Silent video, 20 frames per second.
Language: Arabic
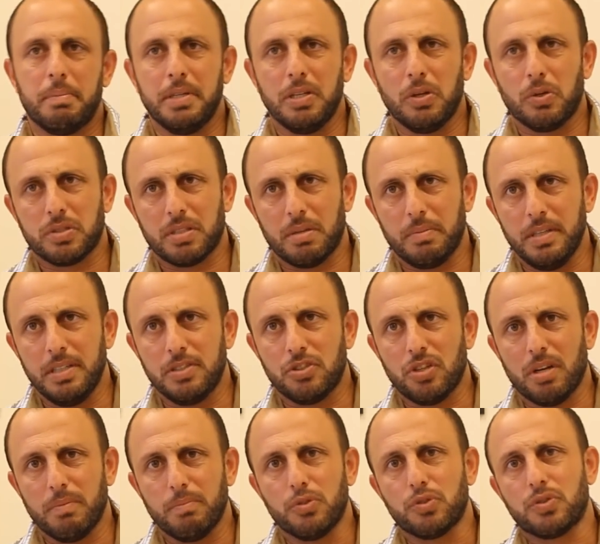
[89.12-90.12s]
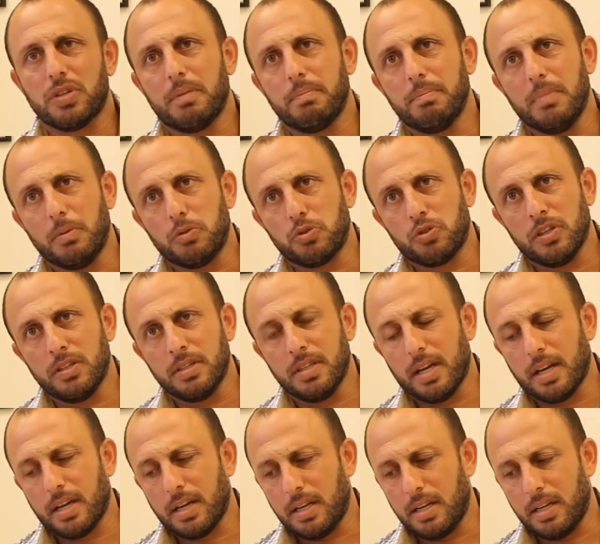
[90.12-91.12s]
ال 170 شاب وشاب موجودين
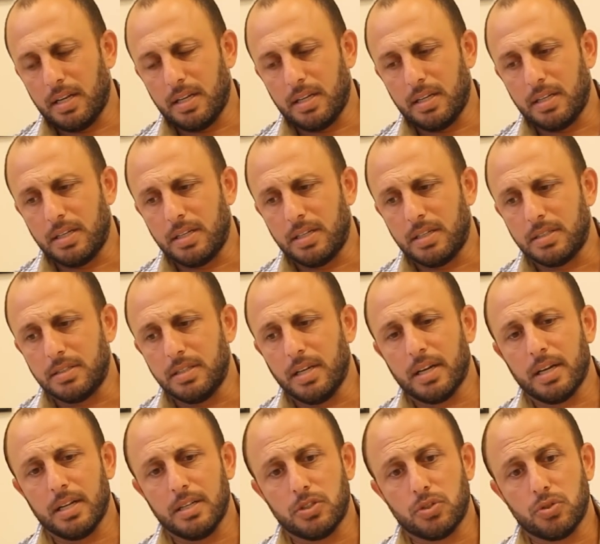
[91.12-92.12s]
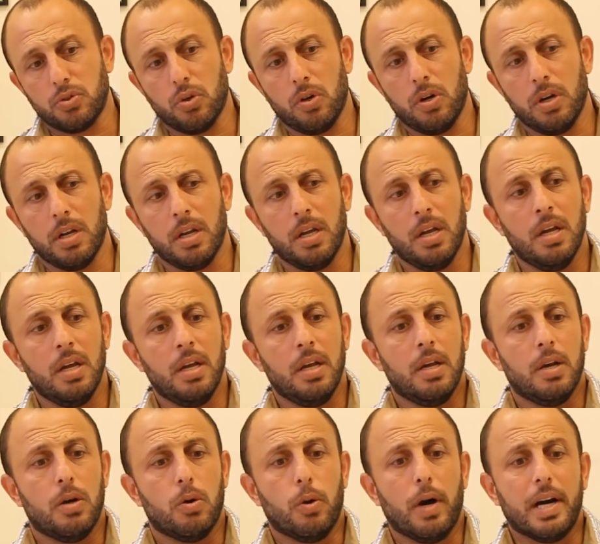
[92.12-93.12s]
داخل آه، داخل الشغل
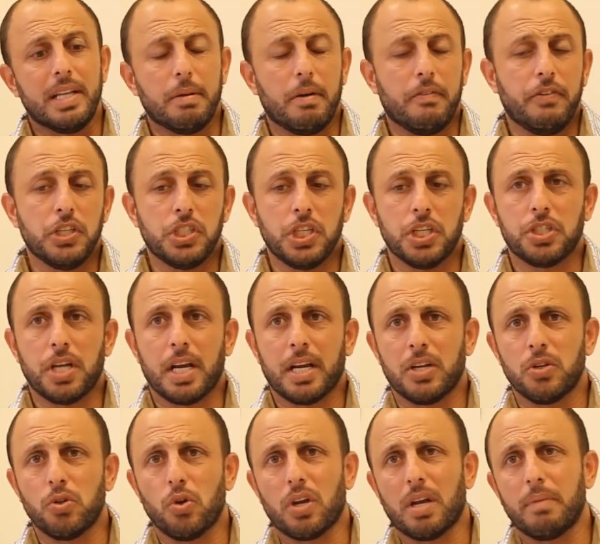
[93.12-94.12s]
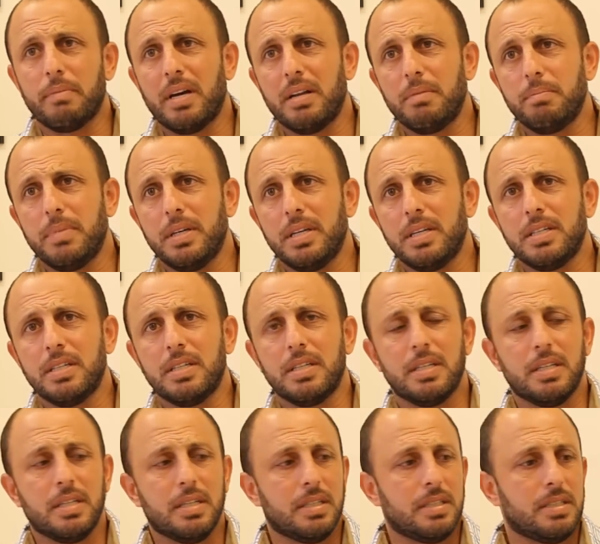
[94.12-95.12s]
وهذا ما فيش شك انه كمان
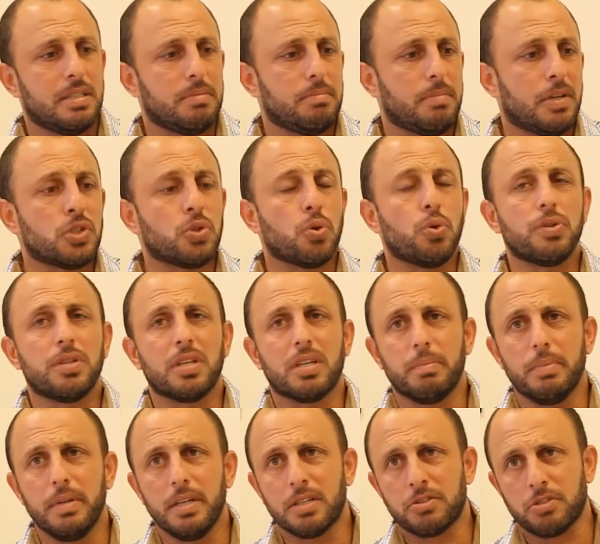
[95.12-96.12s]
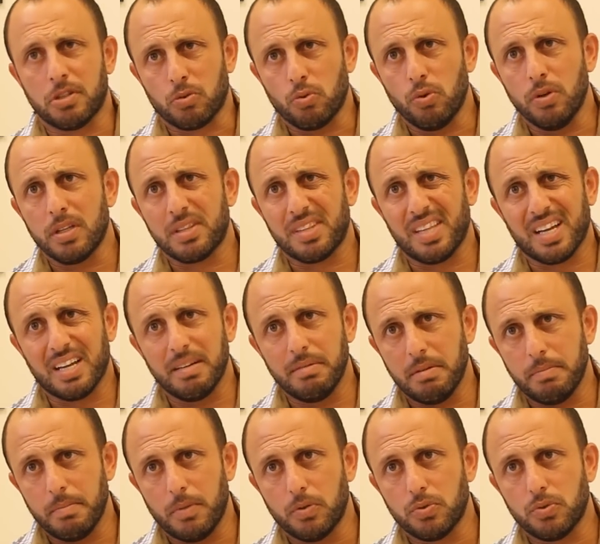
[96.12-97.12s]
بمجهود كبير شت كل الطاقم
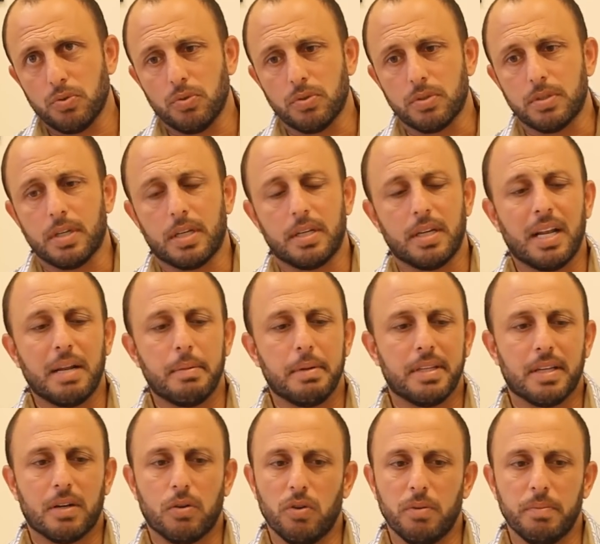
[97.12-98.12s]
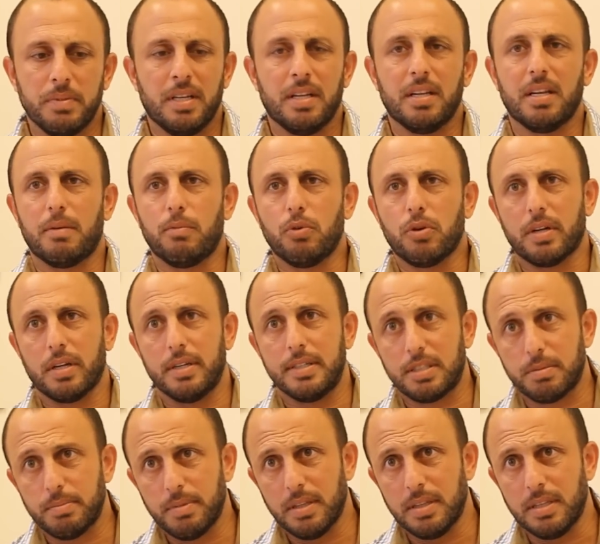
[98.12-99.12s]
الموجود يعني انا بقدر اقول من هنا لبكره
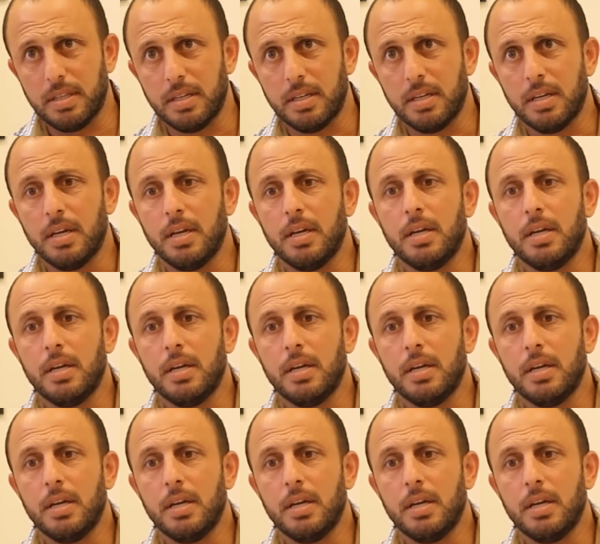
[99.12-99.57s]
ايش بدي